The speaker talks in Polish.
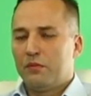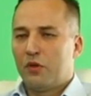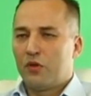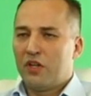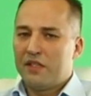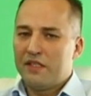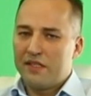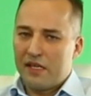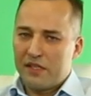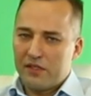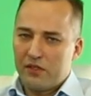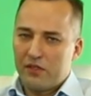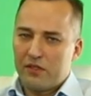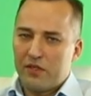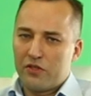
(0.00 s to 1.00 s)

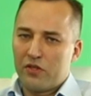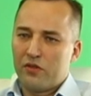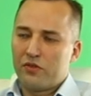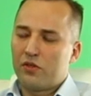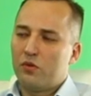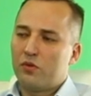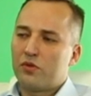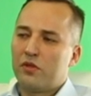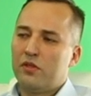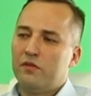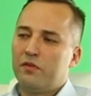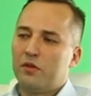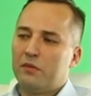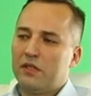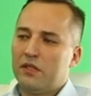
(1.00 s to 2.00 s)
organizacji dostarczających usługi
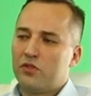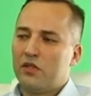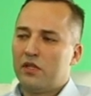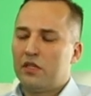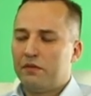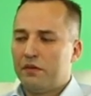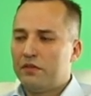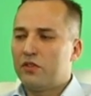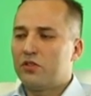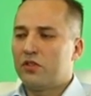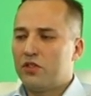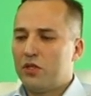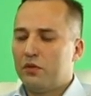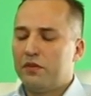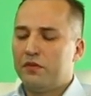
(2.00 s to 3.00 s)
informatyczne, jak i
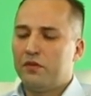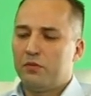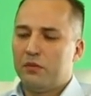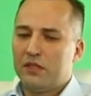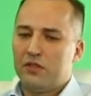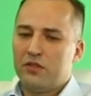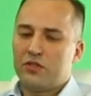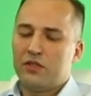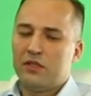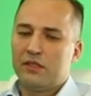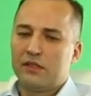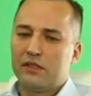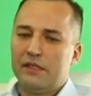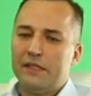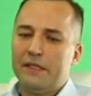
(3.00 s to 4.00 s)
wewnętrznych działów
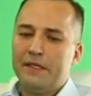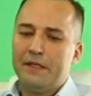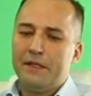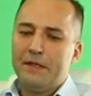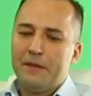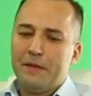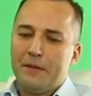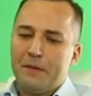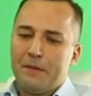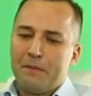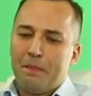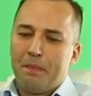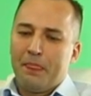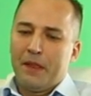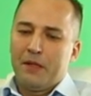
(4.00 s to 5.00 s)
informatycznych
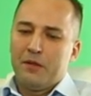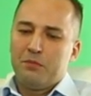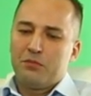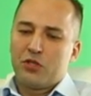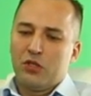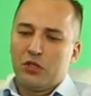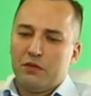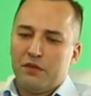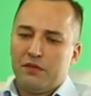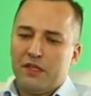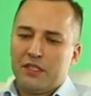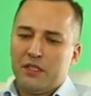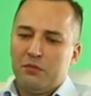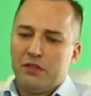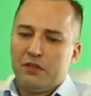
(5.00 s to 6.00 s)

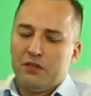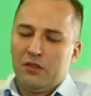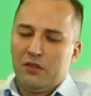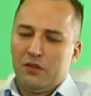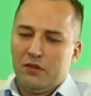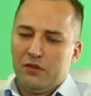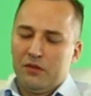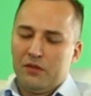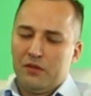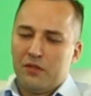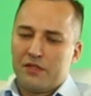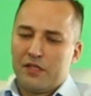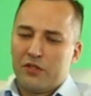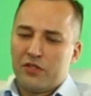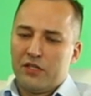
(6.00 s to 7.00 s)
przygotowywaniem ich do y,
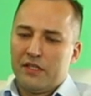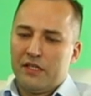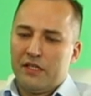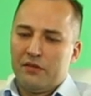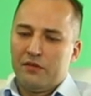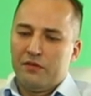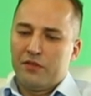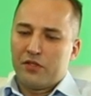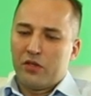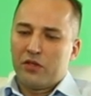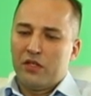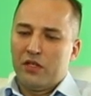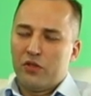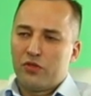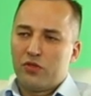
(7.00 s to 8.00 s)
dostarczania
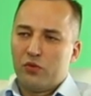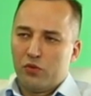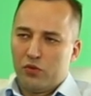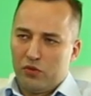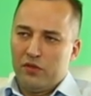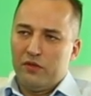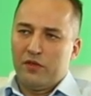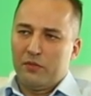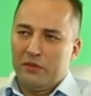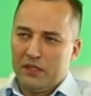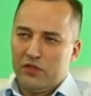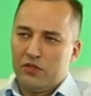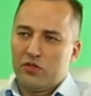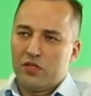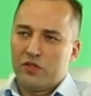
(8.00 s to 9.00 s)
wysokiej jakości usług
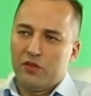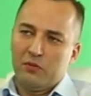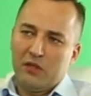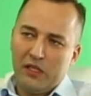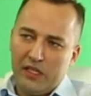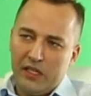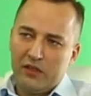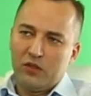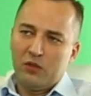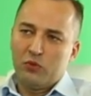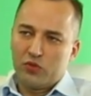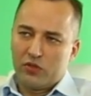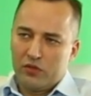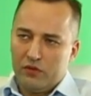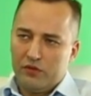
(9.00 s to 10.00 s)
informatycznych swoim klientom,
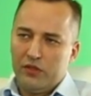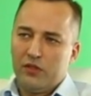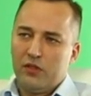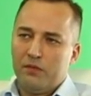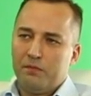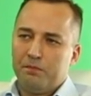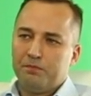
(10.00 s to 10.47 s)
użytkownikom.